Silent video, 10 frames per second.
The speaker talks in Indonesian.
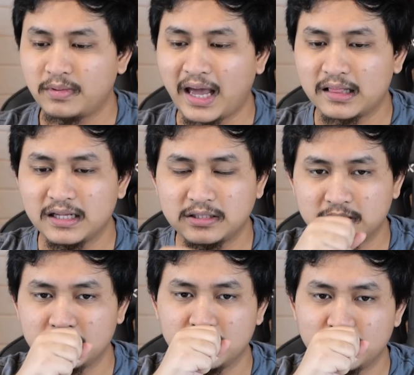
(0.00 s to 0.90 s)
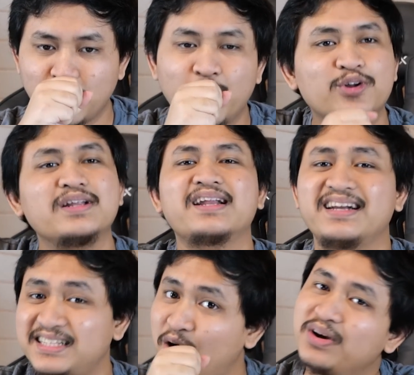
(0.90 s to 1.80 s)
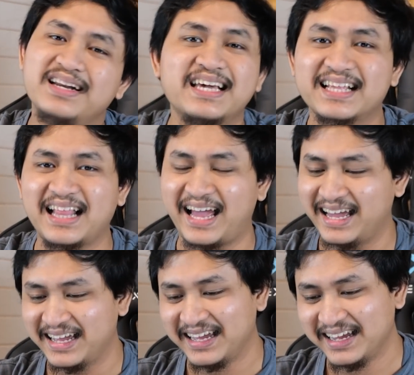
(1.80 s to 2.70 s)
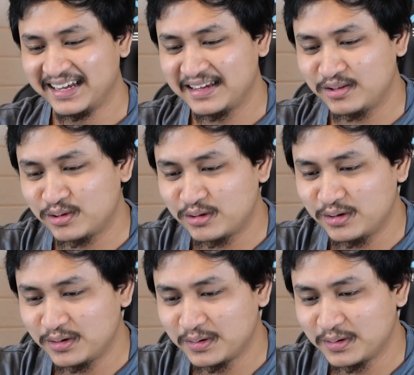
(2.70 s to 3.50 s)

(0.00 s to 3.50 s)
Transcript: At least congornya udah dijauhin dikit lah. Gitu tuh.